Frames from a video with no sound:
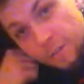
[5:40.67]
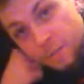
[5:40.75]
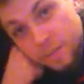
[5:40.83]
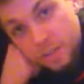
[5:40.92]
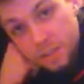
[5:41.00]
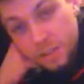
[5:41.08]

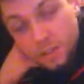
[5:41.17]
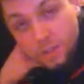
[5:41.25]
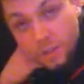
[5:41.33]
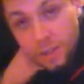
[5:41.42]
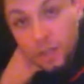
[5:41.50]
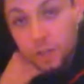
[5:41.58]
wirkt,
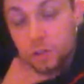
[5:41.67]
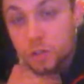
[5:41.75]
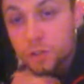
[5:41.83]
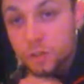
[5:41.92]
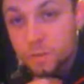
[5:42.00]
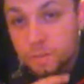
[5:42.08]
wirkt halt auch schon
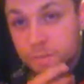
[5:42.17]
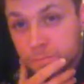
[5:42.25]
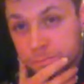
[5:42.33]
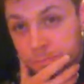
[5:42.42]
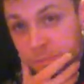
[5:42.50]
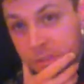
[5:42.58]
so,
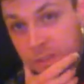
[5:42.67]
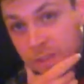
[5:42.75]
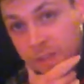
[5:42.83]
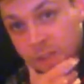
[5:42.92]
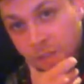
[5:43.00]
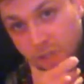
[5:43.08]

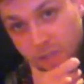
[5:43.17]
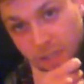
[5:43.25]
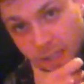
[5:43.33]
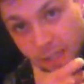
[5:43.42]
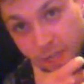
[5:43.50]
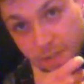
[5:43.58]
du sollst dich
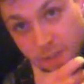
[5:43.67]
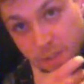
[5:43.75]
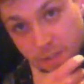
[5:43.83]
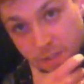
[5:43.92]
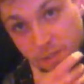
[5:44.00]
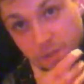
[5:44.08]
halt
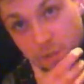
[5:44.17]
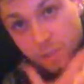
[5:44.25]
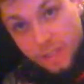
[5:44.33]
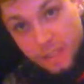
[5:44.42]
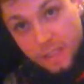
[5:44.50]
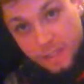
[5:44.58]
anpassen, du
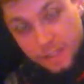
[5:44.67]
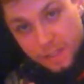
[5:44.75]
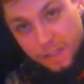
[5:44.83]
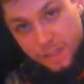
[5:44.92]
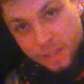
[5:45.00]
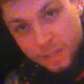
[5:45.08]
zählst
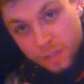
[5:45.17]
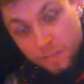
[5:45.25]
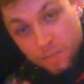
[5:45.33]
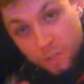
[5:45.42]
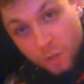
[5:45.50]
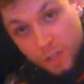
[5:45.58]
nichts.
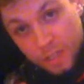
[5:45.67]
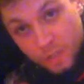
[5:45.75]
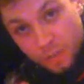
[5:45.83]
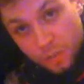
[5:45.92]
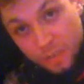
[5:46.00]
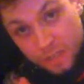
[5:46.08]
Du als
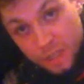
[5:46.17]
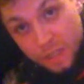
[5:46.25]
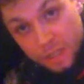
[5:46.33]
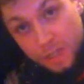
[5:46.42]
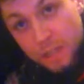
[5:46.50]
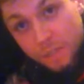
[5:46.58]
Individuum
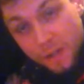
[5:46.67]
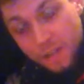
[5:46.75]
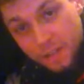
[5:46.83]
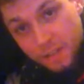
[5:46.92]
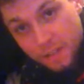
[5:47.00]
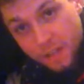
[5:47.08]
zählst nichts, passt
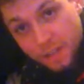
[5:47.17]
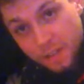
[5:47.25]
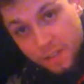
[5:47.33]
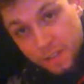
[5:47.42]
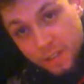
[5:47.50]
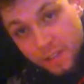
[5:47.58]
dich an.
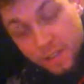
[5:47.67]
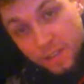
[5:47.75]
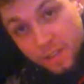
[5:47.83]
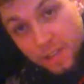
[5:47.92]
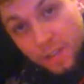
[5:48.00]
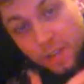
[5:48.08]
Das ist eigentlich
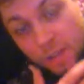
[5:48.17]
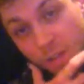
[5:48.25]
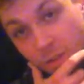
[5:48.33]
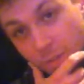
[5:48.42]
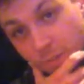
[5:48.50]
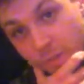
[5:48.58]

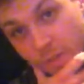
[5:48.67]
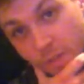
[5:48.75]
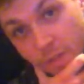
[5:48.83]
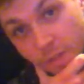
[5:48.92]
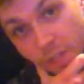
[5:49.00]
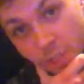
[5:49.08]

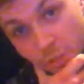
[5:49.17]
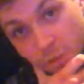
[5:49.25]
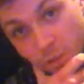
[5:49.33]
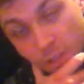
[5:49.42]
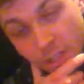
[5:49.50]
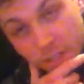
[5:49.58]
ein
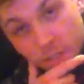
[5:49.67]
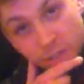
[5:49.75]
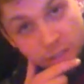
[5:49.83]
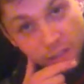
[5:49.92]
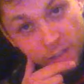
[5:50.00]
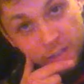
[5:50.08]
Widerspruch dazu,
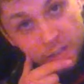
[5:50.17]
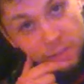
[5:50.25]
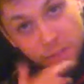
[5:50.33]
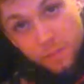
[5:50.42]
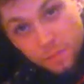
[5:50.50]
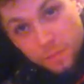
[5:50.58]
dass eigentlich
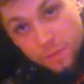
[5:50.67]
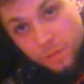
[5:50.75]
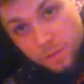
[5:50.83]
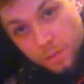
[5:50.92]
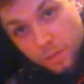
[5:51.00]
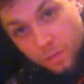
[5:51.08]

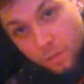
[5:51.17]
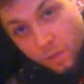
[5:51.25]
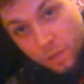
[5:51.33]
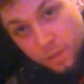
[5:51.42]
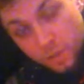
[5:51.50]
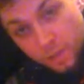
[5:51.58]

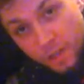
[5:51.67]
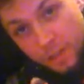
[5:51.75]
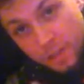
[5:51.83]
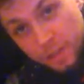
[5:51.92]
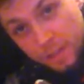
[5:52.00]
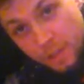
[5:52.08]
volkssouverän,
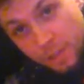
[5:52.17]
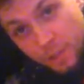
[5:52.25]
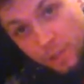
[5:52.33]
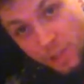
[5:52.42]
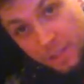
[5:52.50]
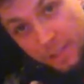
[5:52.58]
also der Mensch
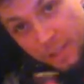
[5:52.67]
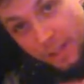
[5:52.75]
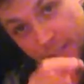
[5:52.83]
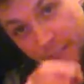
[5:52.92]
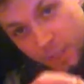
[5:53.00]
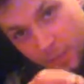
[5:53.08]
eigentlich
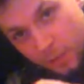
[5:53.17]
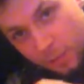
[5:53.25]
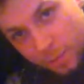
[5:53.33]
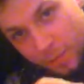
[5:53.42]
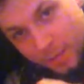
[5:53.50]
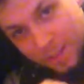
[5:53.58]
als
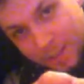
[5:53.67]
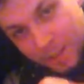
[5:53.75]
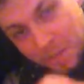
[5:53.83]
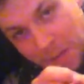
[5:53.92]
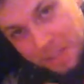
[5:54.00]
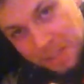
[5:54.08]
Individuum
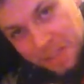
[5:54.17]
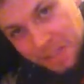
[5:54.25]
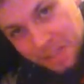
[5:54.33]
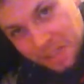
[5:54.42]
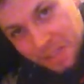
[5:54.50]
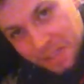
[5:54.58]
mächtig
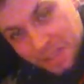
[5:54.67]
ist.